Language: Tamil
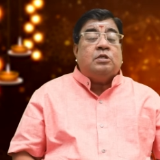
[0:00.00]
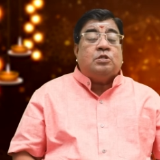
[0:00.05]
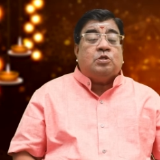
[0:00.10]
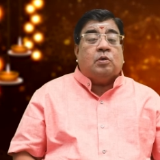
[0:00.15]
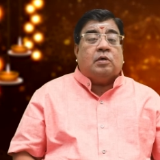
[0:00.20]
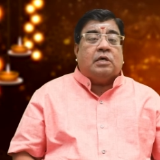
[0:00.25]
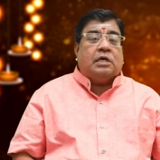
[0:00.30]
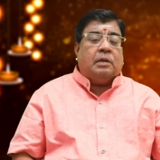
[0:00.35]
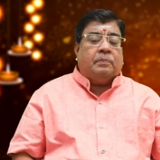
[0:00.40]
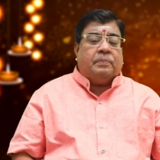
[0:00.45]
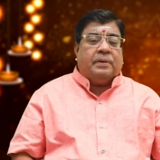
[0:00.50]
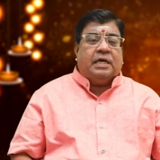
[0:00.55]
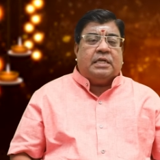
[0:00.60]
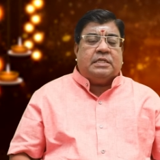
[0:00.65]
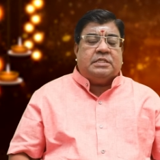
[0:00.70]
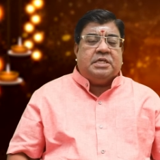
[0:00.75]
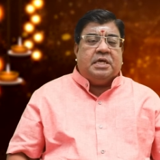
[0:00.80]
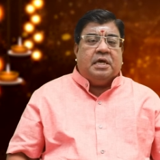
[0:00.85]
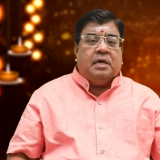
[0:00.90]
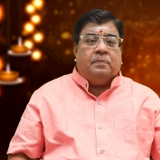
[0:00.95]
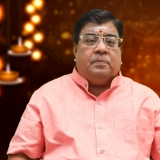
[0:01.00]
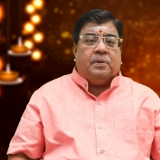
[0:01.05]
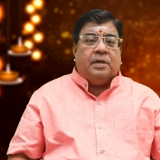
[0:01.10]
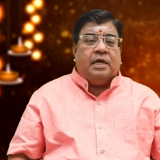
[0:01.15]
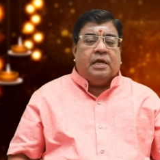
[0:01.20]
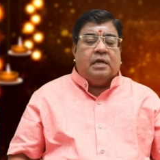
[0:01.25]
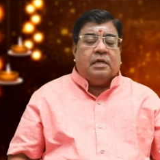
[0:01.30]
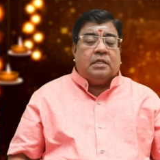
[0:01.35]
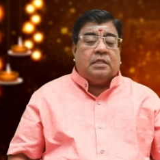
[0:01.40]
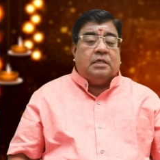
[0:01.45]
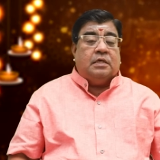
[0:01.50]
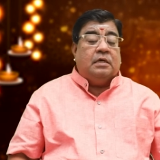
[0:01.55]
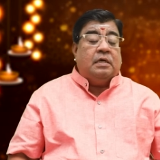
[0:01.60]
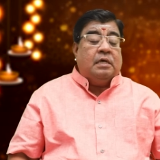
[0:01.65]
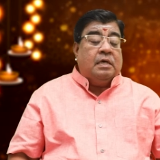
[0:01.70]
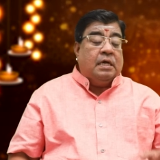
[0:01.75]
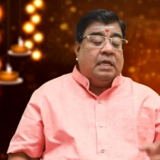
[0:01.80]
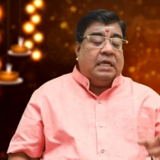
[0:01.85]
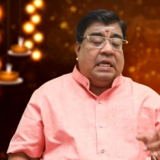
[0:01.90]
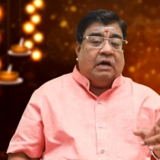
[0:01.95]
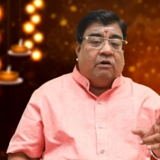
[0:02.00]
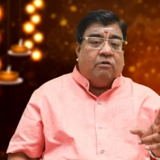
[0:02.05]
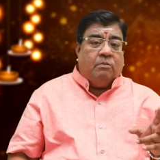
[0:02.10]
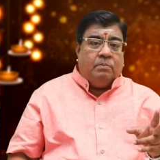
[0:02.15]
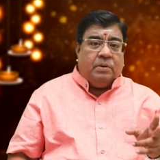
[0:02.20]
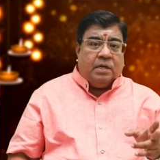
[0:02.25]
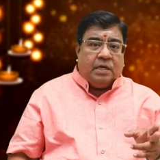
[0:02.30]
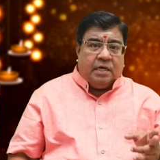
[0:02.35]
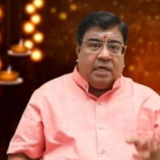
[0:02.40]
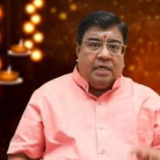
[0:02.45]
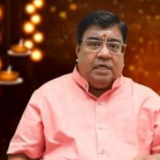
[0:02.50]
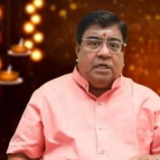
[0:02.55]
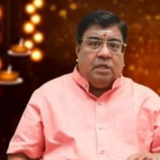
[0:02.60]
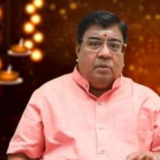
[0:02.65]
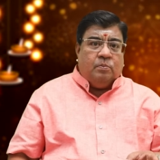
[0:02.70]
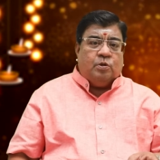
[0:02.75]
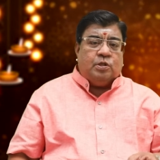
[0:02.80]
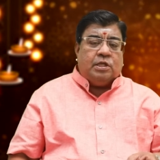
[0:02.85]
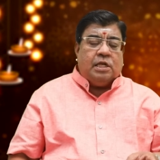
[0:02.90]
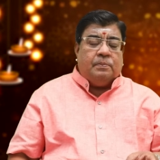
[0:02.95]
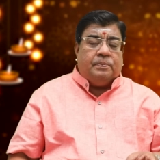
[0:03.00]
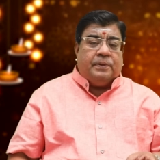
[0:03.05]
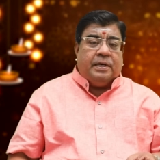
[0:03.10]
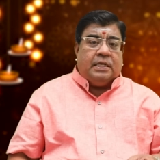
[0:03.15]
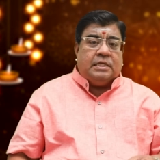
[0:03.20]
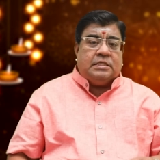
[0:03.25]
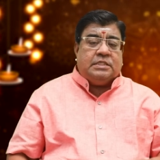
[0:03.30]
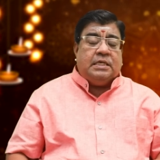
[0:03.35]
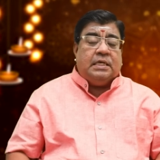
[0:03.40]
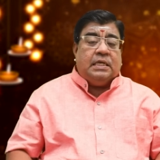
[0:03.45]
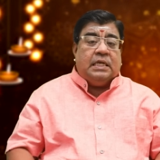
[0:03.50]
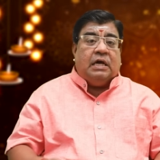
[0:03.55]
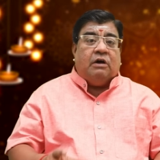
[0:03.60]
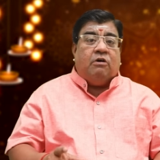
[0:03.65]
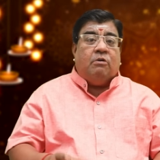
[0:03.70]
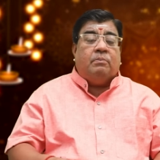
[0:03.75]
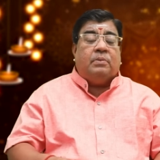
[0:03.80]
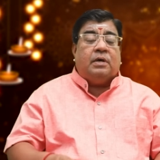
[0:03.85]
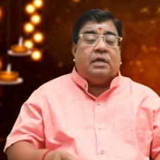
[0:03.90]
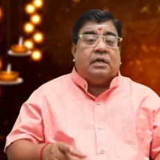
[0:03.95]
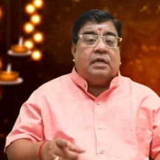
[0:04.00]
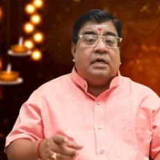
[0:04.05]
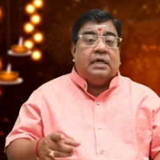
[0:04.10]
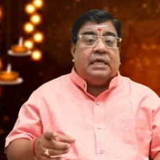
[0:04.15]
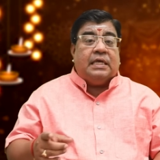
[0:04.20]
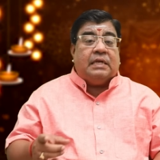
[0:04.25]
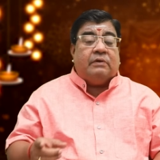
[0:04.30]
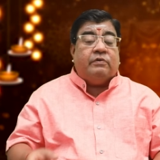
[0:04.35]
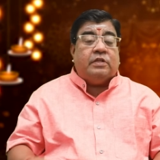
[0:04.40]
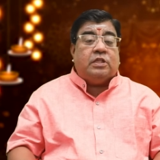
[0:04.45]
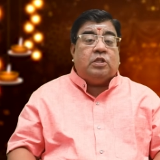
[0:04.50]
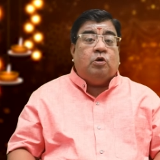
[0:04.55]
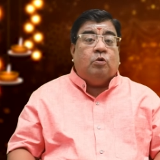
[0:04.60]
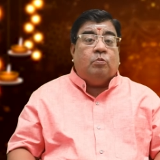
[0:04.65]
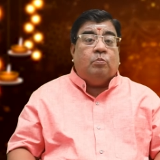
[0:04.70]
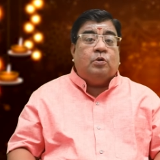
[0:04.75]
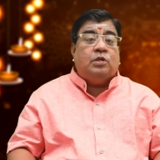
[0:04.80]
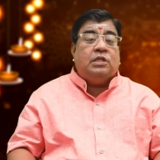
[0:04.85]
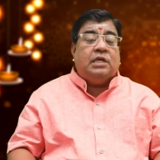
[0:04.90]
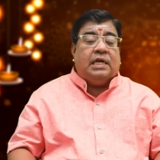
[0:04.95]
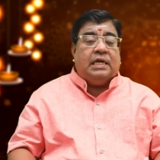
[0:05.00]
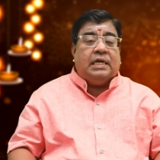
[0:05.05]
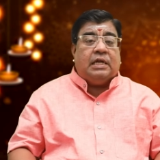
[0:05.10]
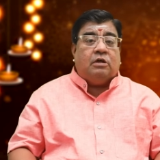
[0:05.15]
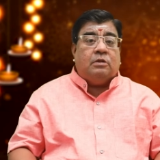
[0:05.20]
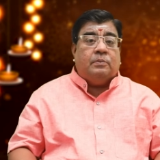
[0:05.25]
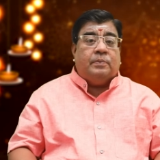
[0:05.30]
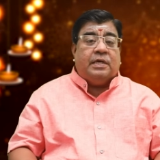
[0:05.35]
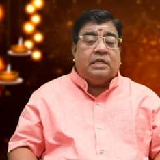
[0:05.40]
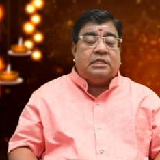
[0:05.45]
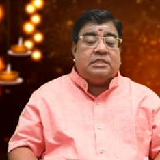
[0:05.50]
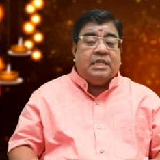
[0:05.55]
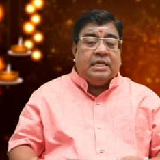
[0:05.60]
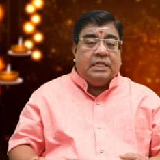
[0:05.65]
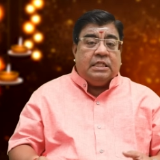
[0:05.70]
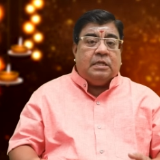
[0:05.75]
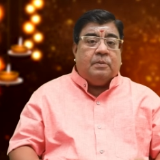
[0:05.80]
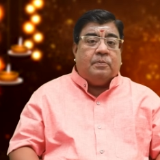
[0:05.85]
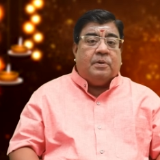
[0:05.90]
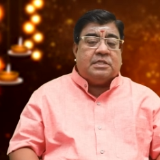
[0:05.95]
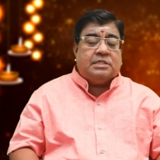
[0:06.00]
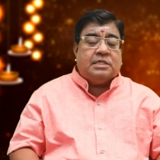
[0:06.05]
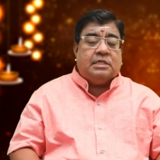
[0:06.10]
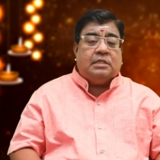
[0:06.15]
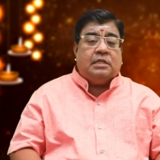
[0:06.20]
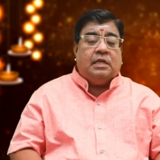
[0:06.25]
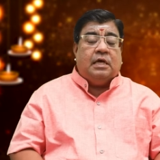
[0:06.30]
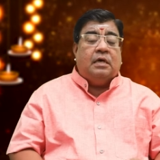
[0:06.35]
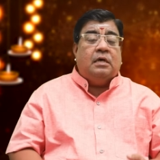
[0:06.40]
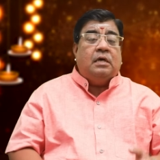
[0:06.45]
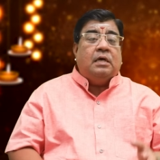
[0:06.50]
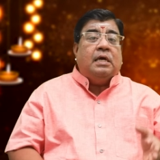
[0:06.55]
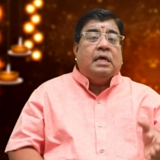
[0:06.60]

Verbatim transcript: சுக்கர பயிற்சி ஏற்படுகின்றது நவம்பர் ரெண்டு முதல் பயிற்சி நவம்பர் இருபத்தி ஒன்பது ரெண்டாவது பயிற்சி இந்த மாதத்தில்